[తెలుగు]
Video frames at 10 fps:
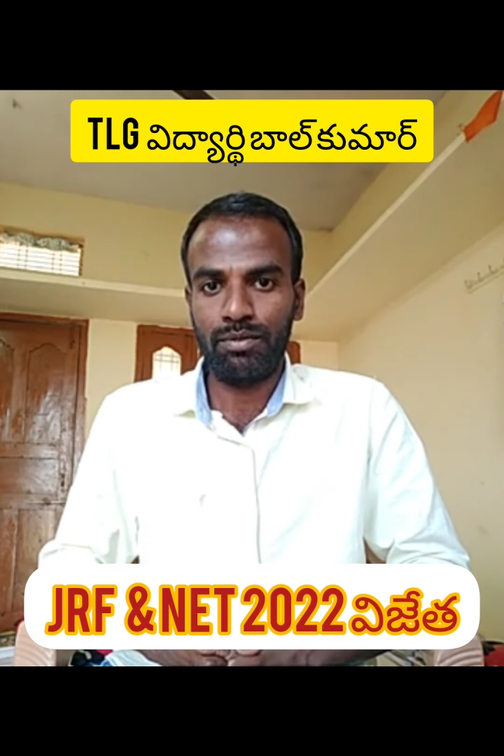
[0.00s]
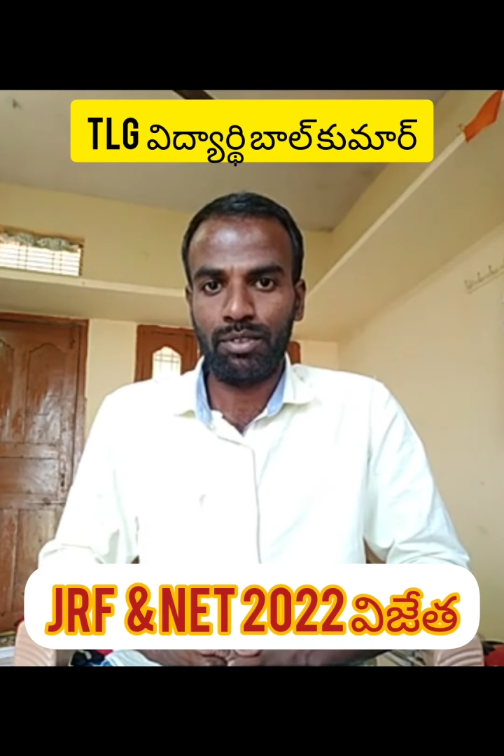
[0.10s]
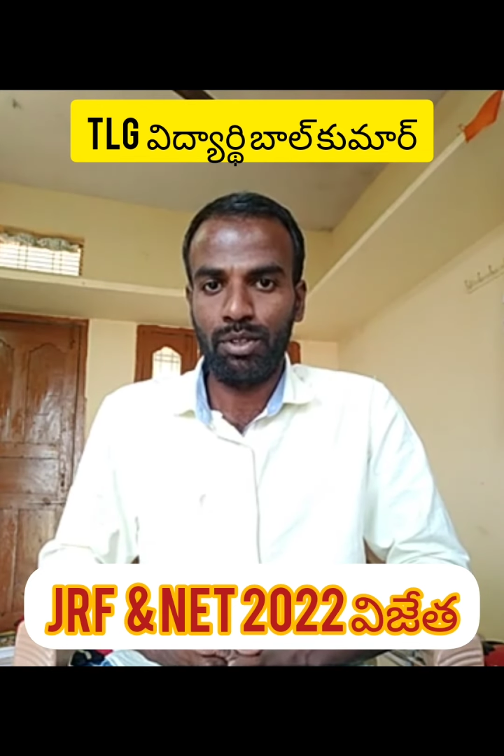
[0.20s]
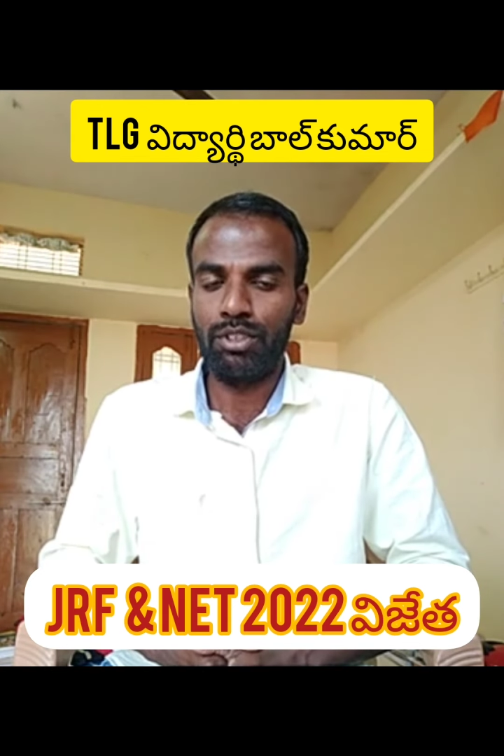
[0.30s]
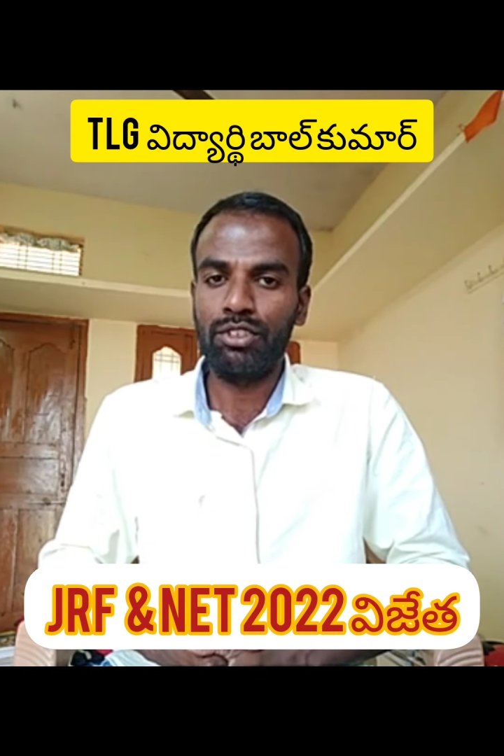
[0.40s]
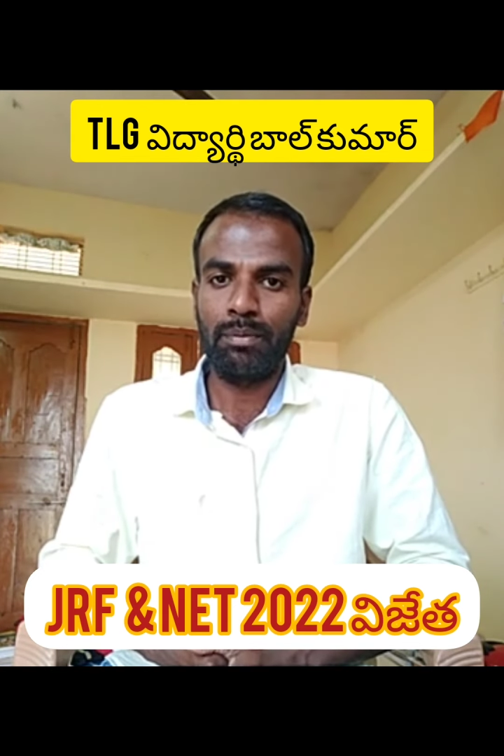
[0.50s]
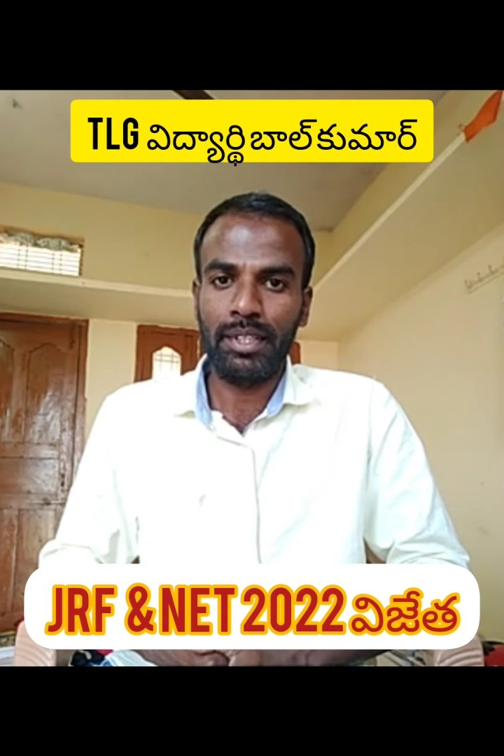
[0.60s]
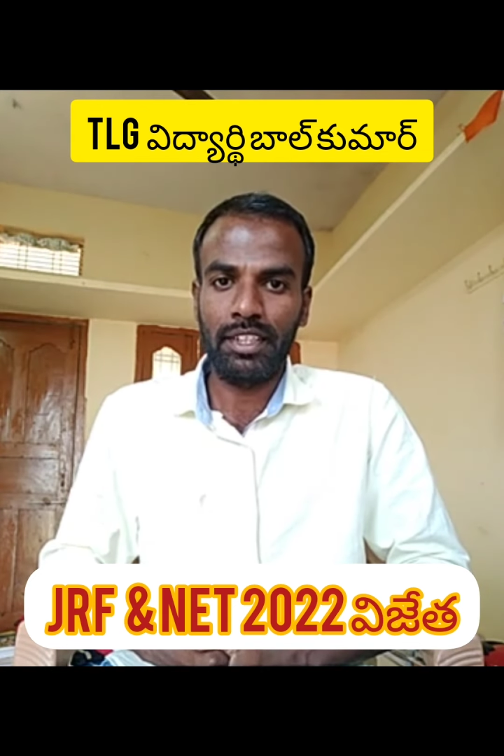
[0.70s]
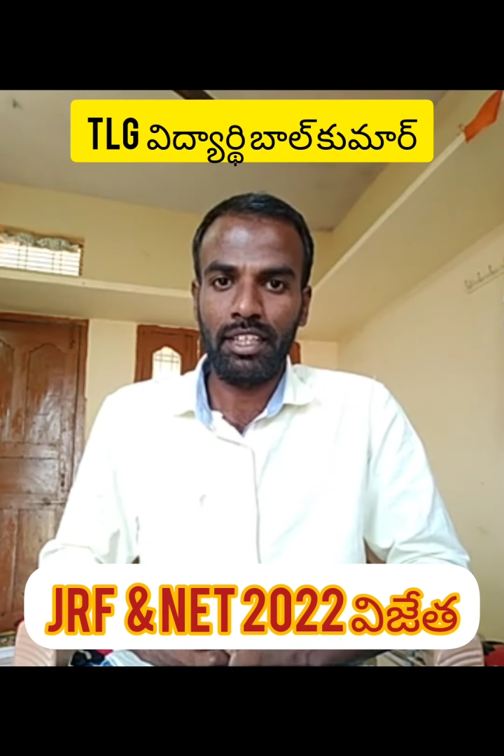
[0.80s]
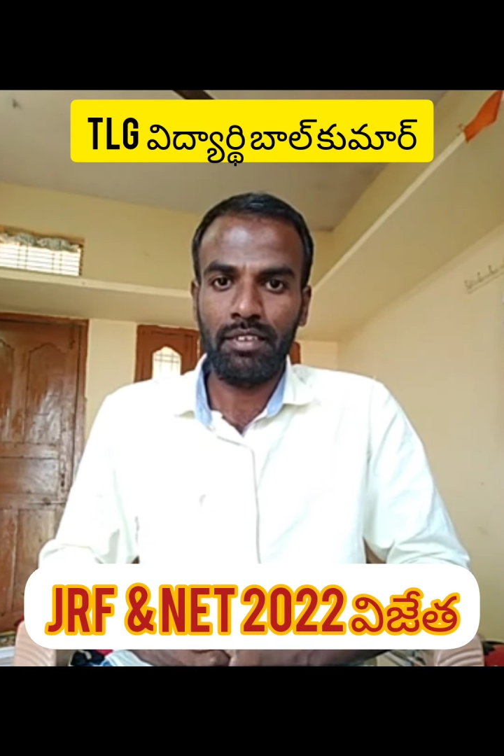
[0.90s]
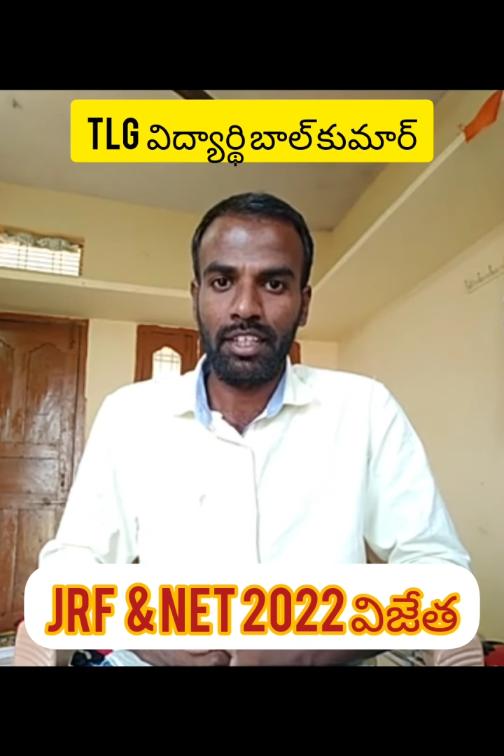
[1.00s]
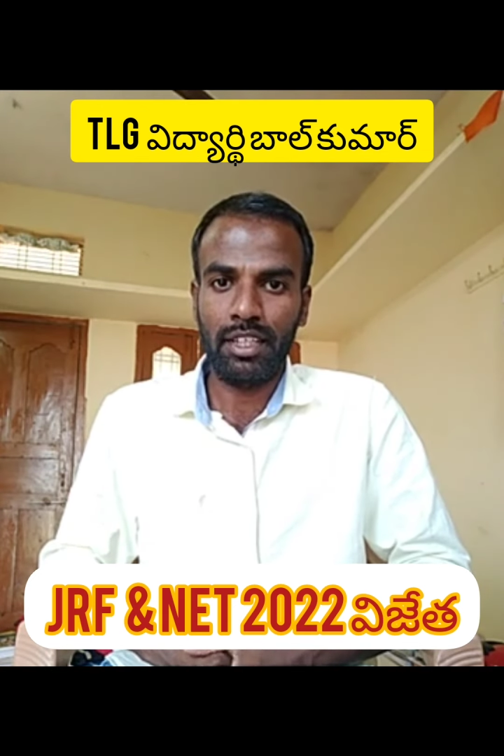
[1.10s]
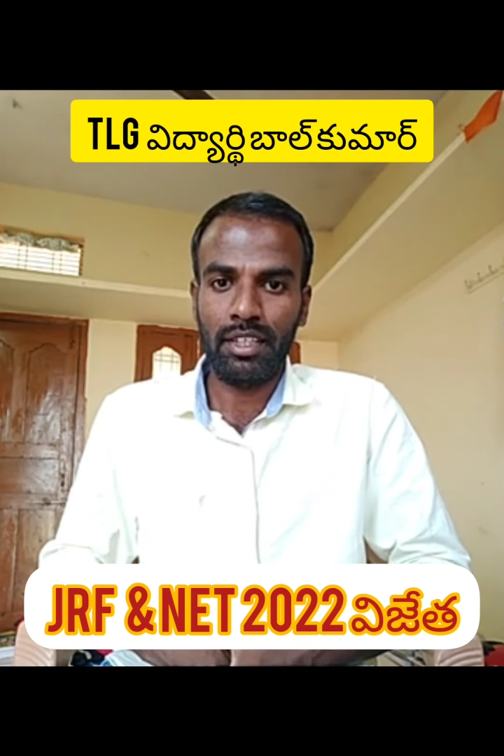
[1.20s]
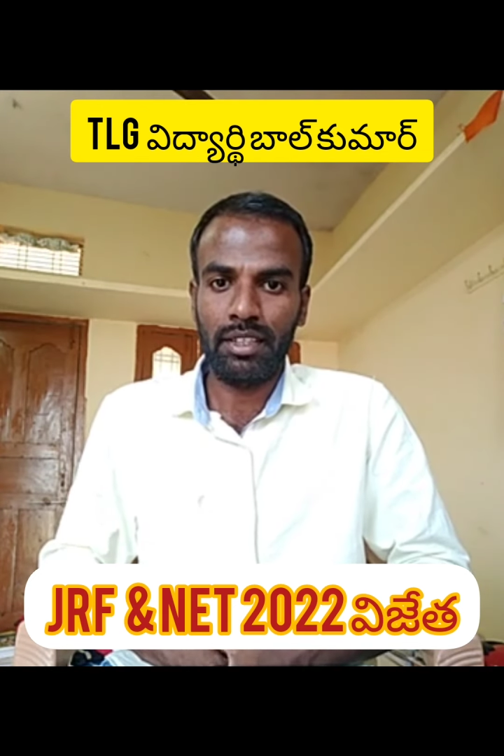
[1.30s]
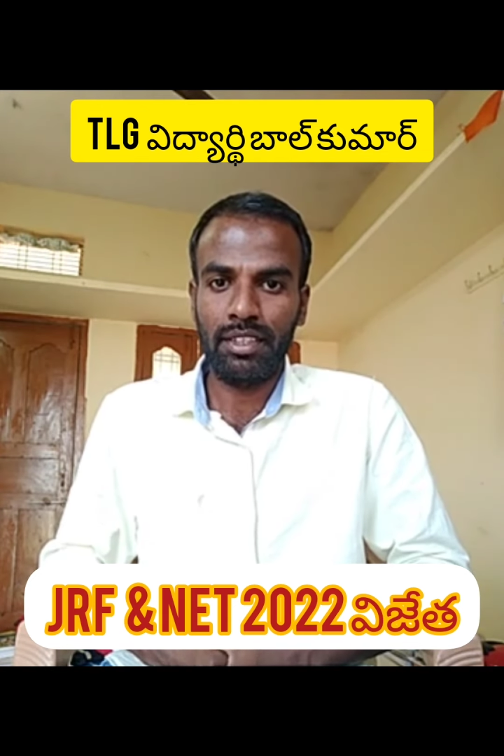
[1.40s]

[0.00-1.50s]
కోర్సుకు పెట్టినటువంటి